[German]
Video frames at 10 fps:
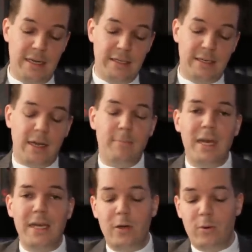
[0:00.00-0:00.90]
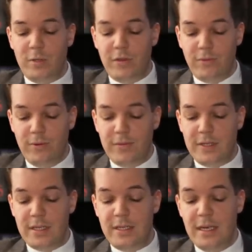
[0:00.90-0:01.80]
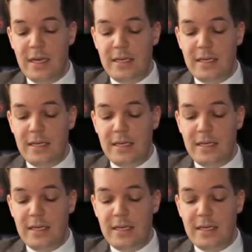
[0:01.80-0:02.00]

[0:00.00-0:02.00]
Die drei Männer um die 50,